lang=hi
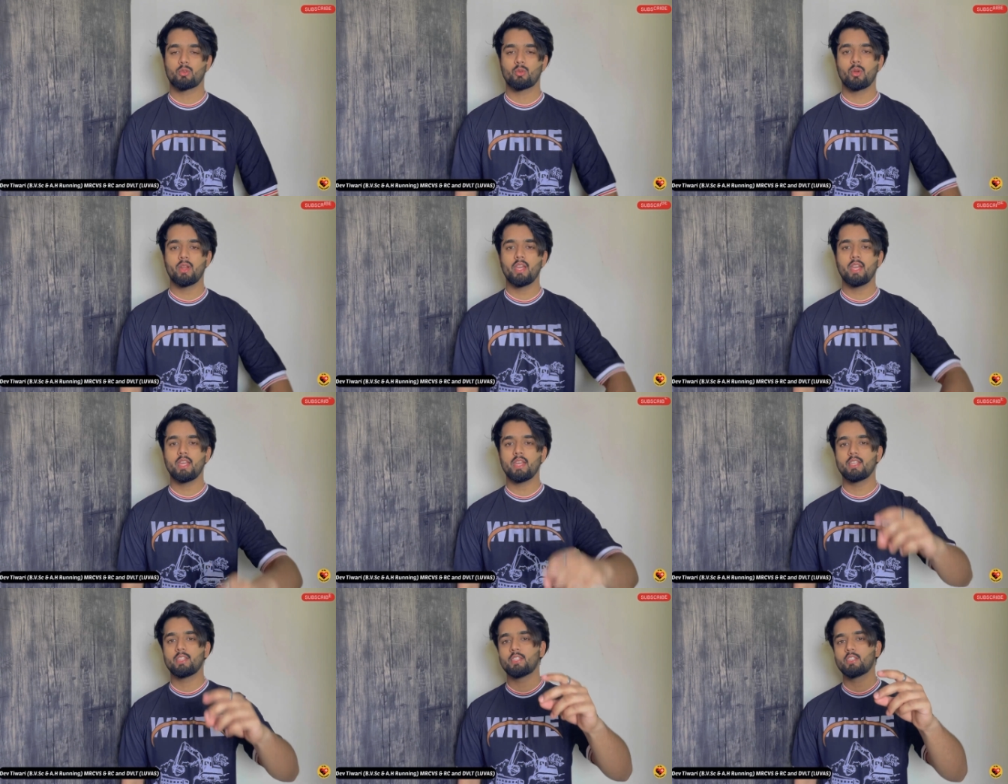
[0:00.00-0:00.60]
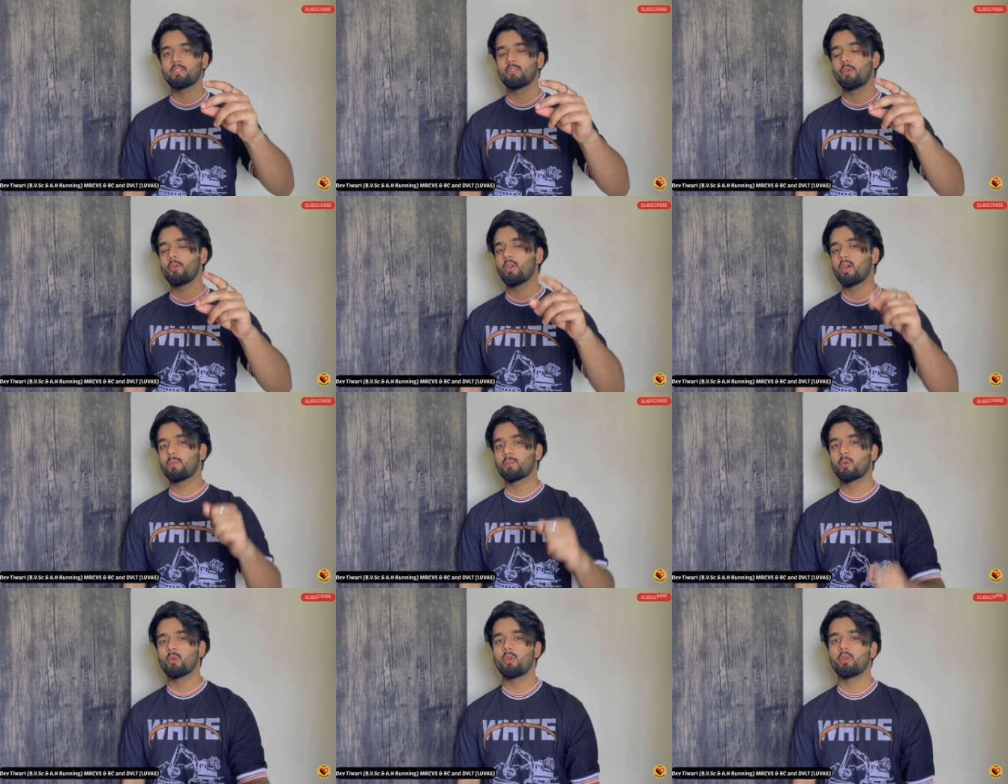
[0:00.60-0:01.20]
Today in this video
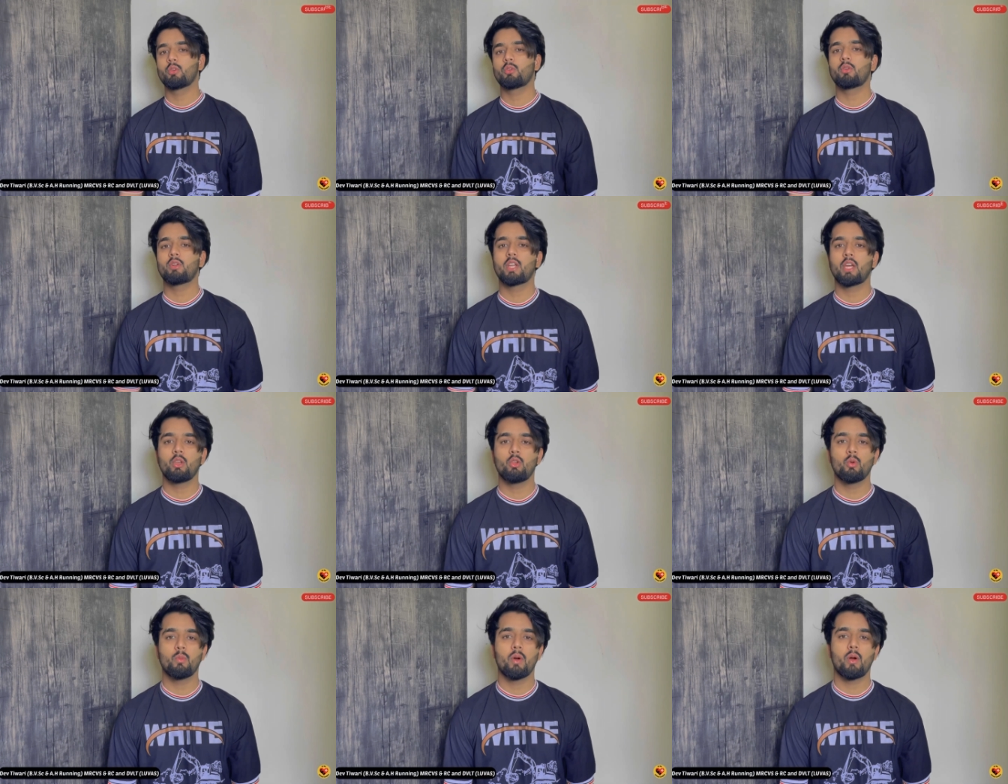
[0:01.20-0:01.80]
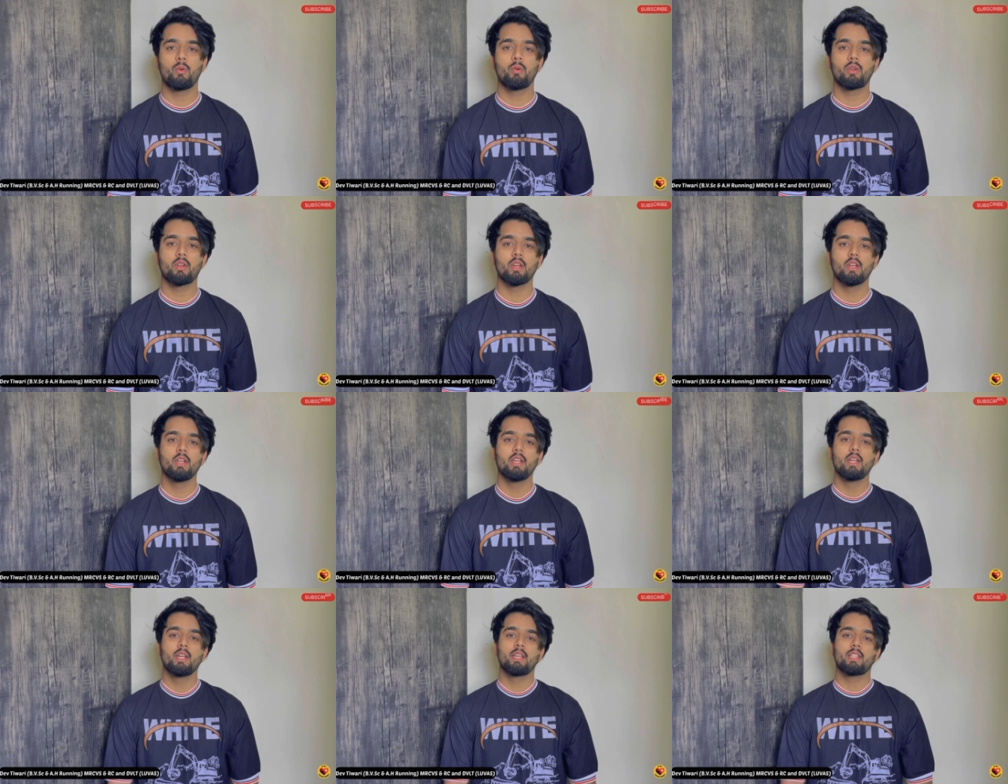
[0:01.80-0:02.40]
I am going to tell you about
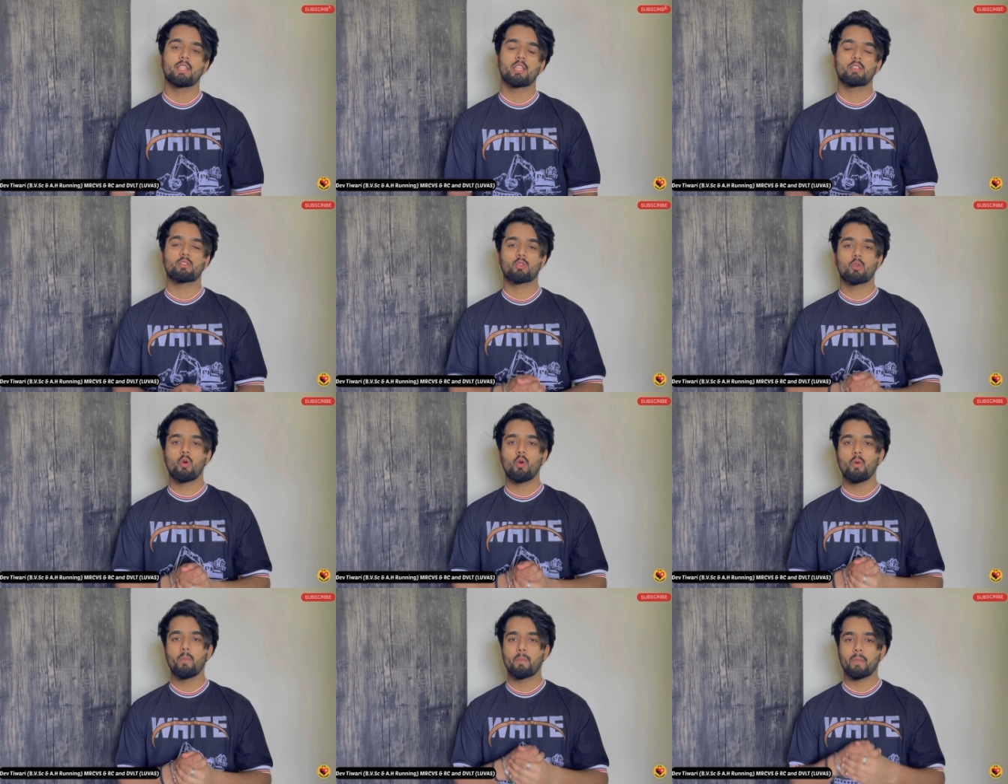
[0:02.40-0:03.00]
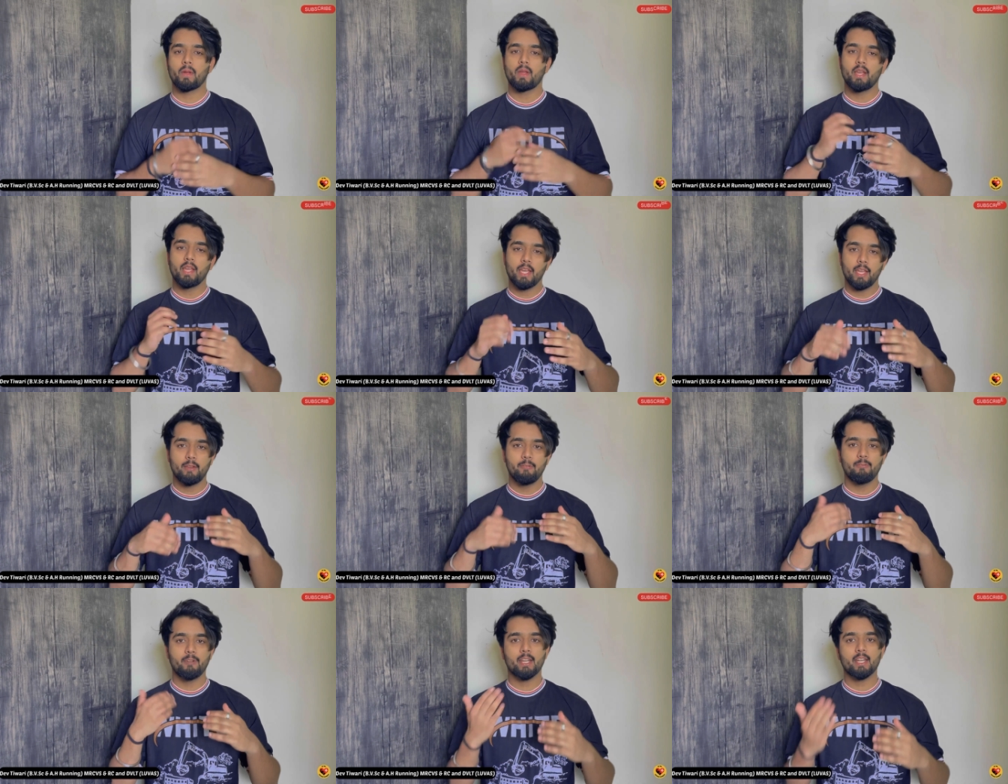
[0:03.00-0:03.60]
the scope
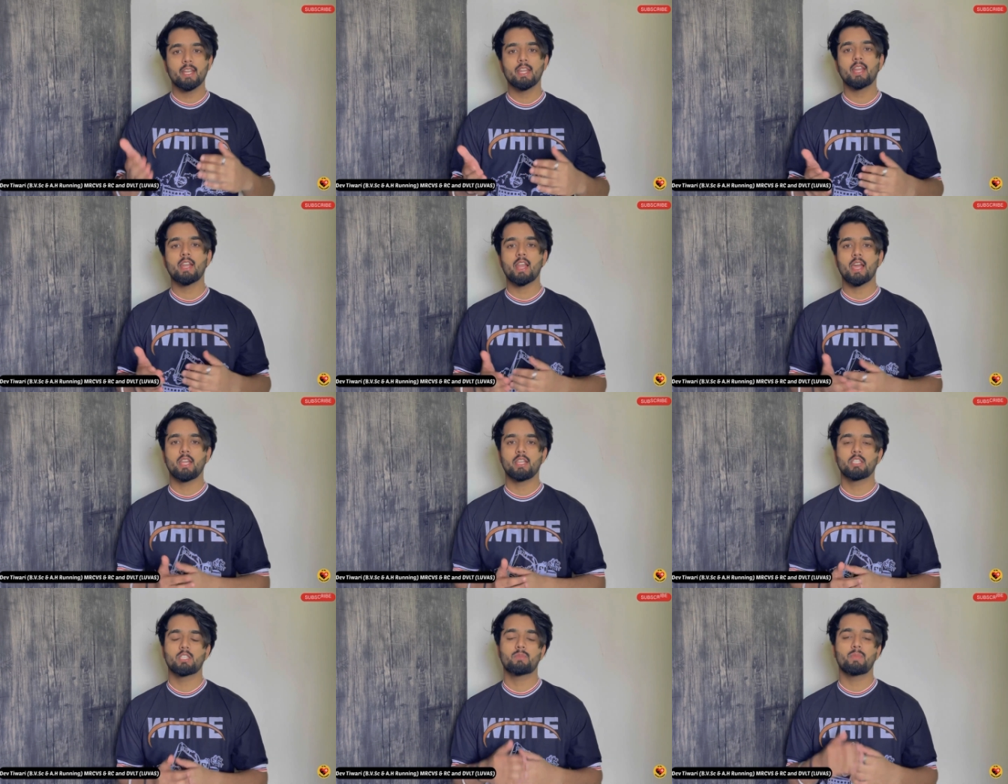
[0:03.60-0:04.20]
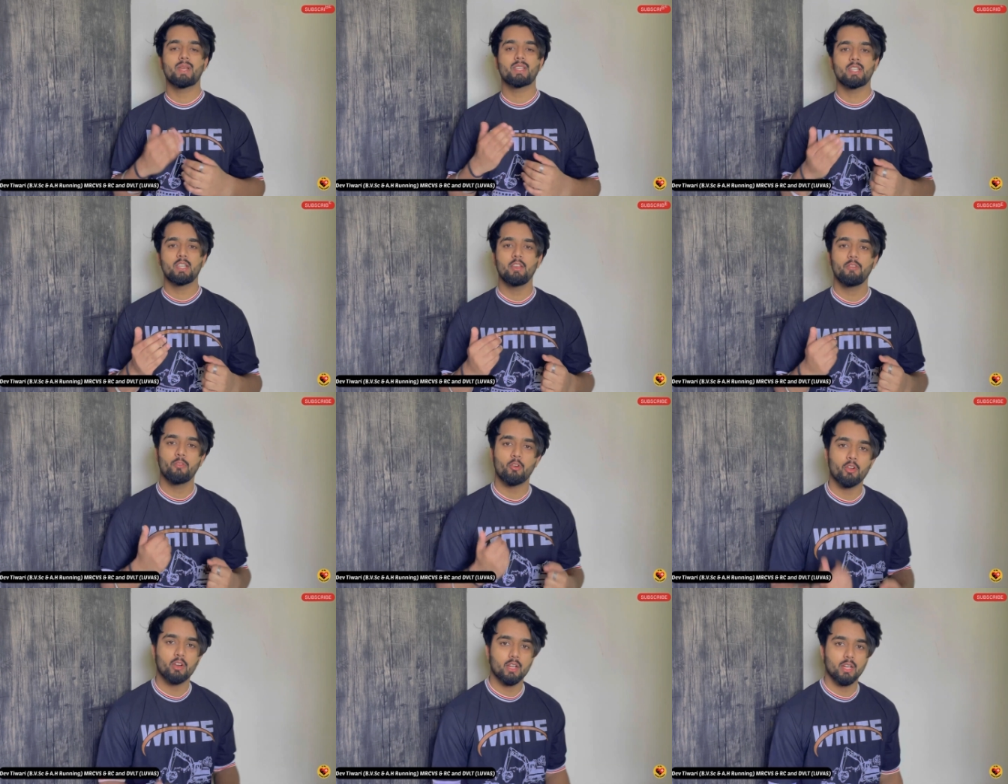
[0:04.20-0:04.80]
in veterinary line especially
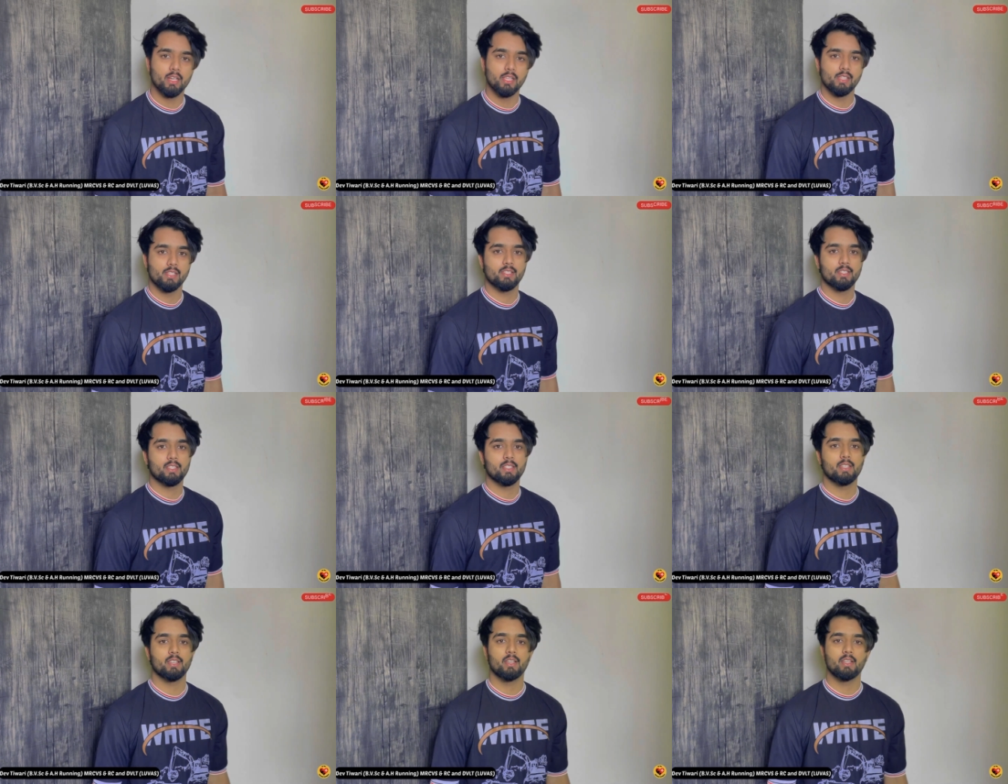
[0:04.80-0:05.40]
for girls.